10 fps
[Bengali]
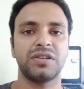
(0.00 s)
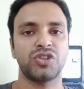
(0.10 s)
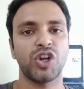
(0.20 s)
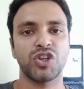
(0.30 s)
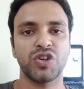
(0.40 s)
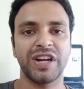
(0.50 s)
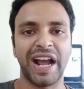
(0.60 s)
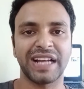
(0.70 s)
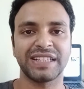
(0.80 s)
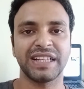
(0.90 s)
সরাসরি
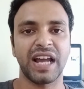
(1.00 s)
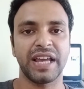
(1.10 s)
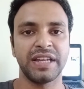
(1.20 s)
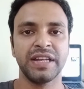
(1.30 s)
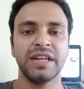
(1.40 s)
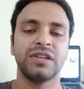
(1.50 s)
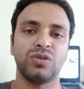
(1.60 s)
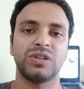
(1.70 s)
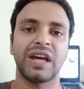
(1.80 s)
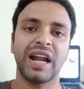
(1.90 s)
ঢাকাতে নাই
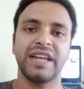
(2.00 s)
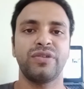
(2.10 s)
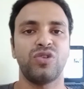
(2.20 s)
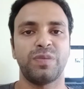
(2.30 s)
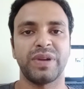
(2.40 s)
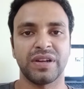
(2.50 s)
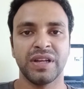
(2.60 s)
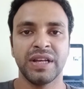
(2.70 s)
তো তারা কি করবেন